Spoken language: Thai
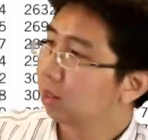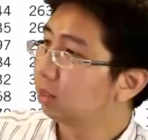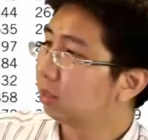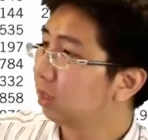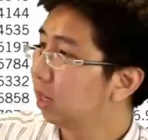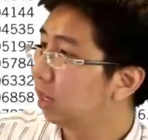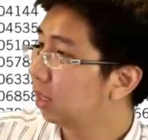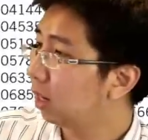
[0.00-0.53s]

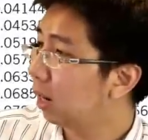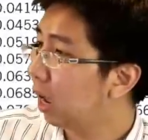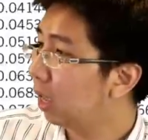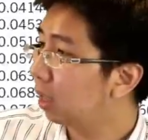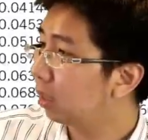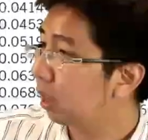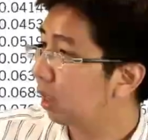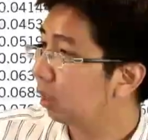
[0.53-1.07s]
4 จะได้
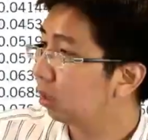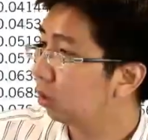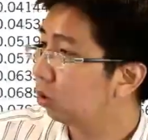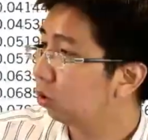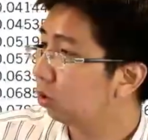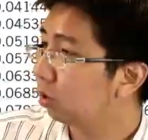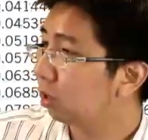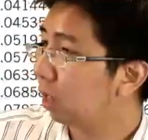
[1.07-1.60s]

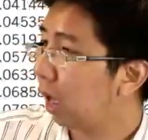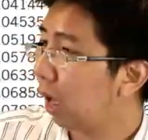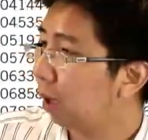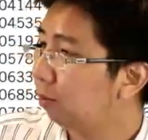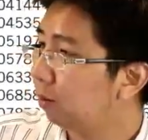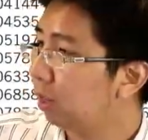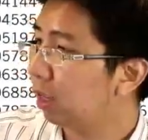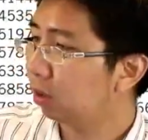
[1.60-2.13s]

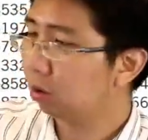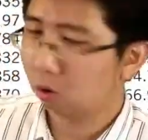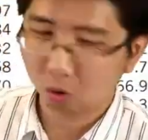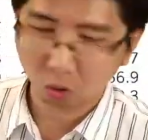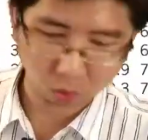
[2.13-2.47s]
7.376